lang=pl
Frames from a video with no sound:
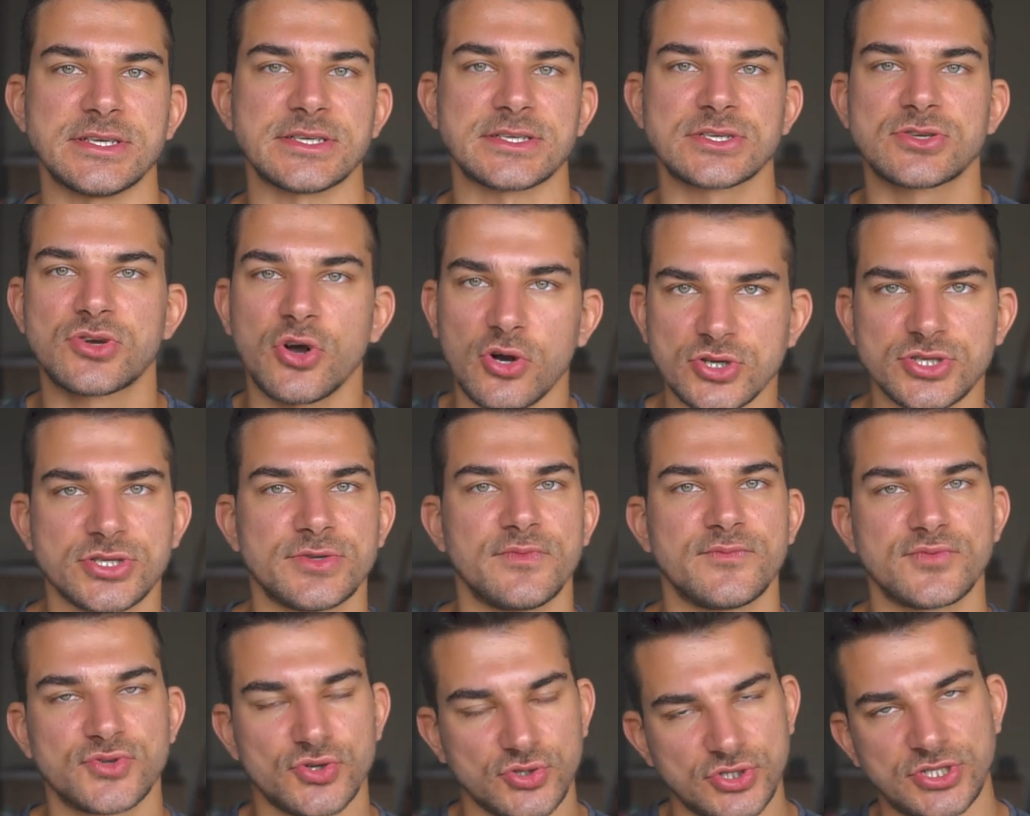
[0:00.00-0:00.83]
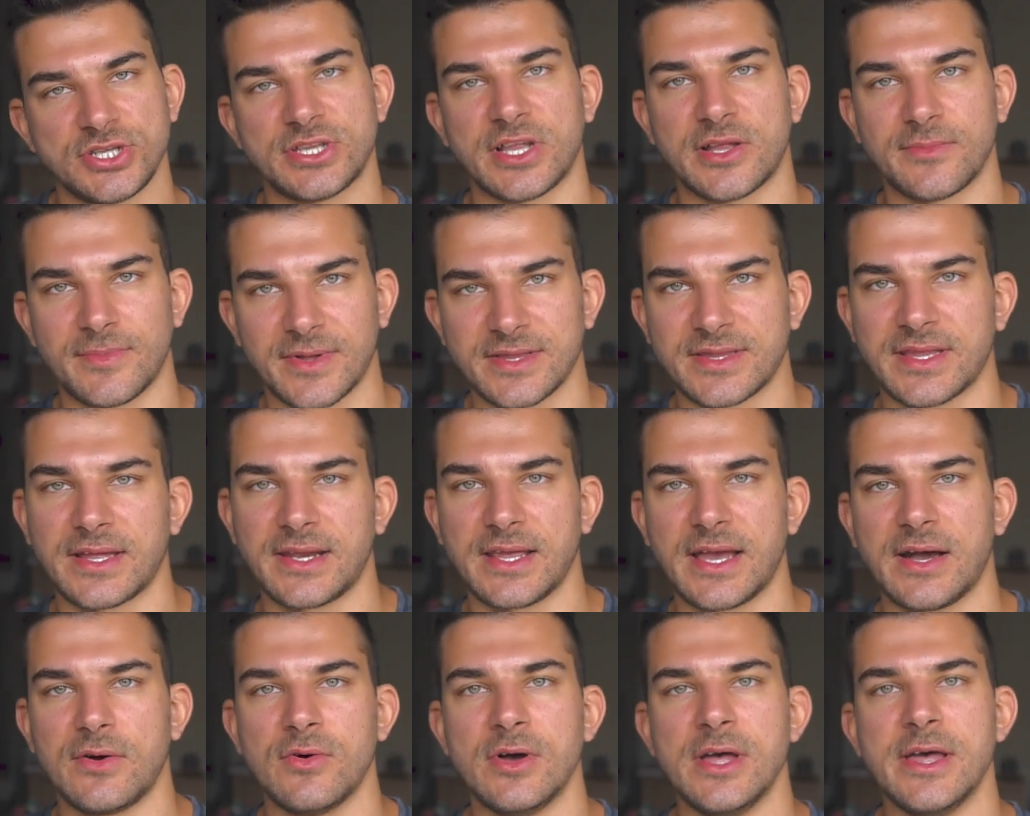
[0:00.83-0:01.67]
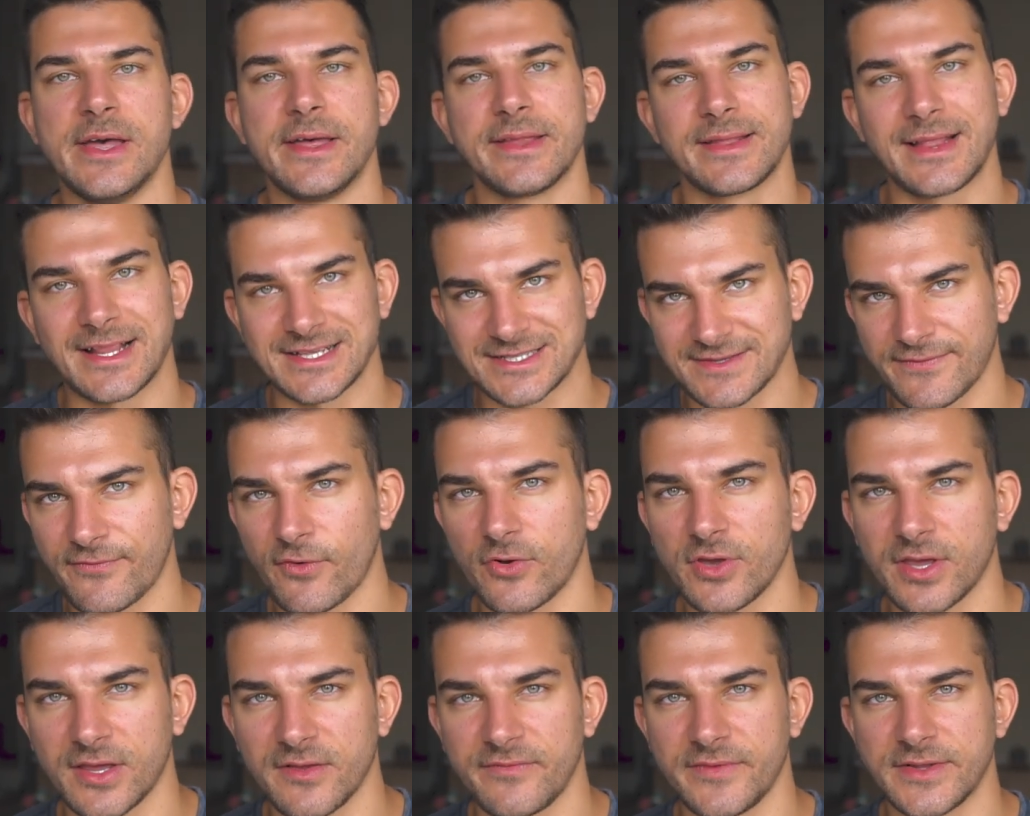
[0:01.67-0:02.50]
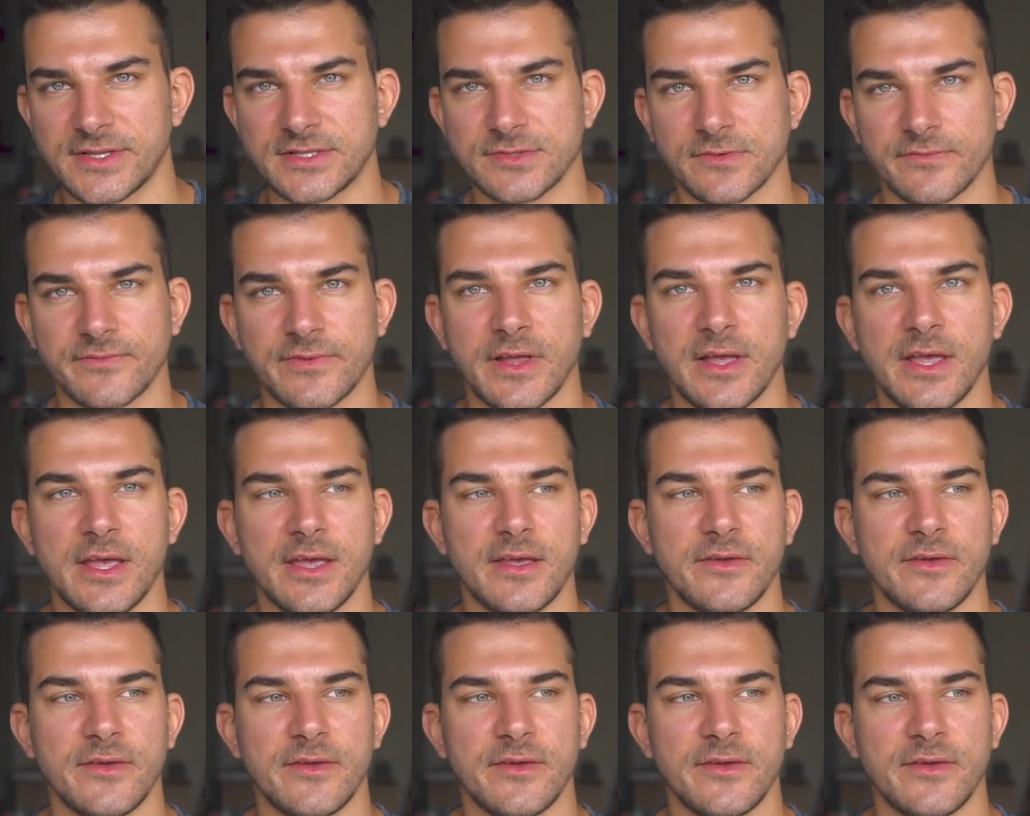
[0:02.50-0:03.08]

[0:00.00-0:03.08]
nasz gość wrzuci ten materiał dla swoich widzów.